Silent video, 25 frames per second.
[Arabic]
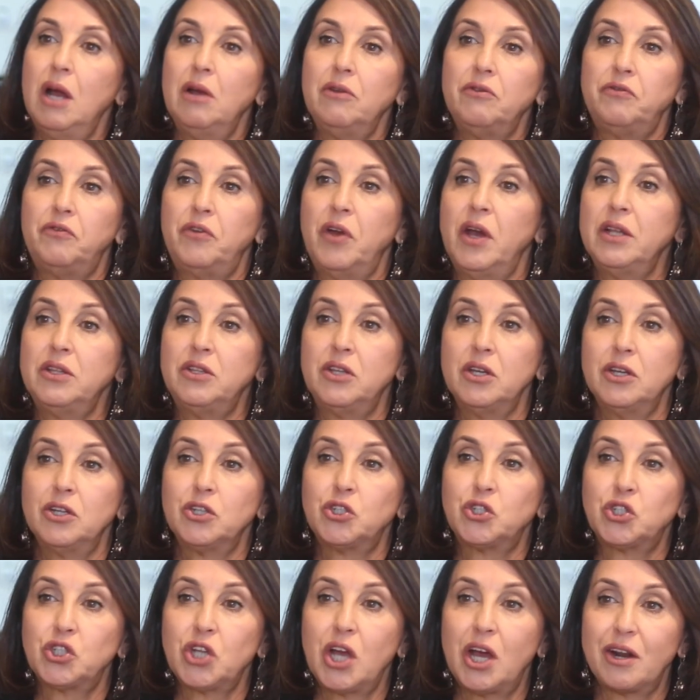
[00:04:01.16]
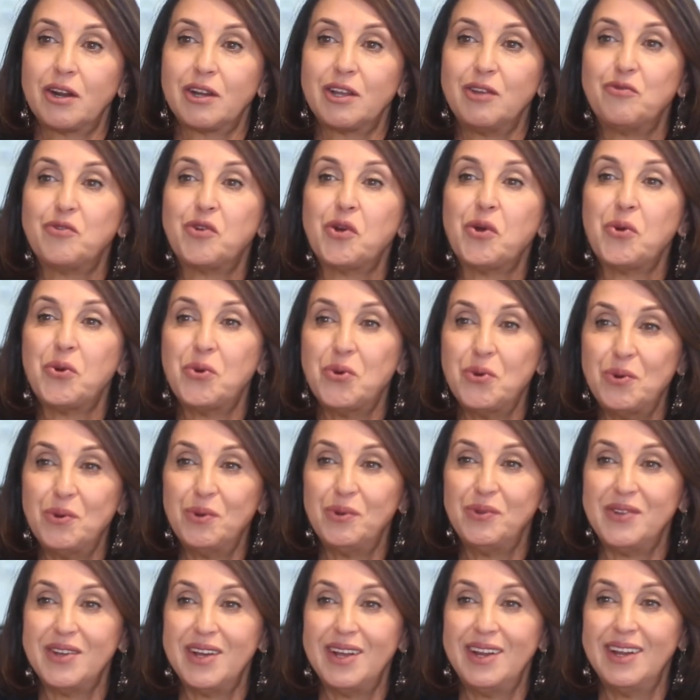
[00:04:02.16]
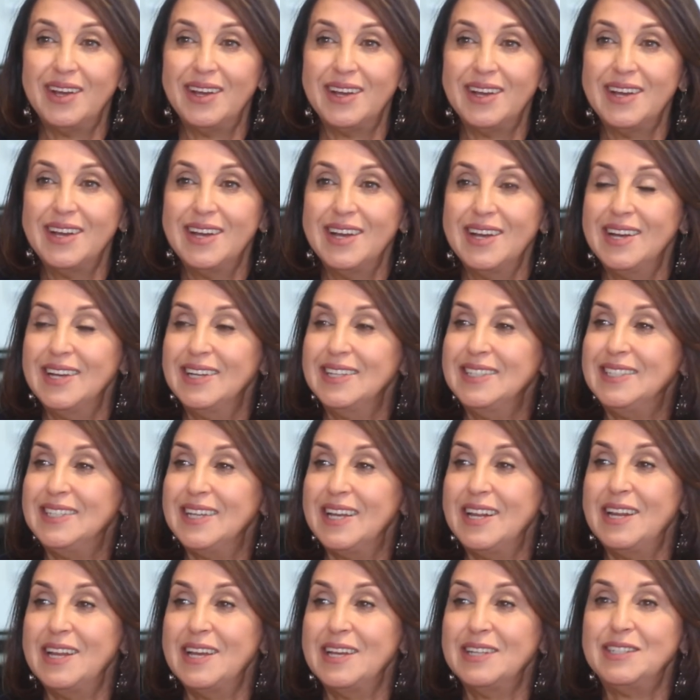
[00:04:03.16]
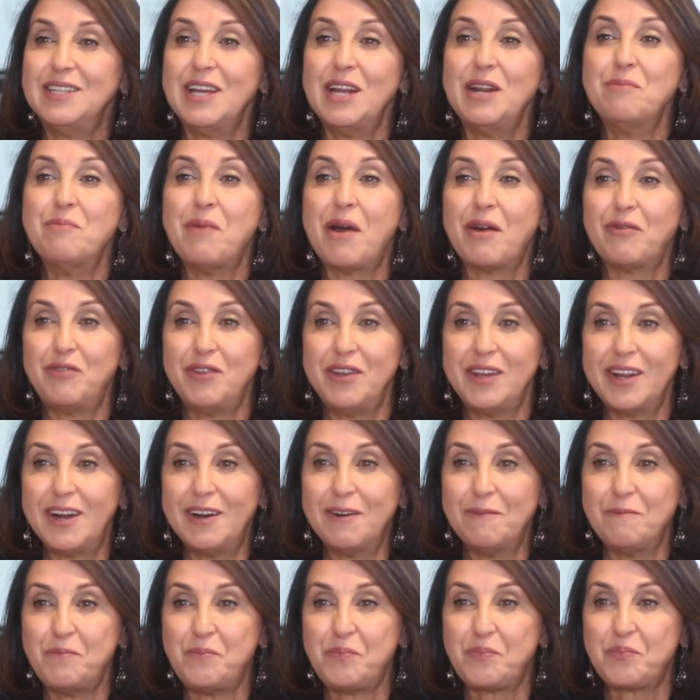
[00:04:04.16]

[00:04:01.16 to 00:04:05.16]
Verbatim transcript: في هذا الشهر كيف كنقولوا ديال ديال ديال المغفره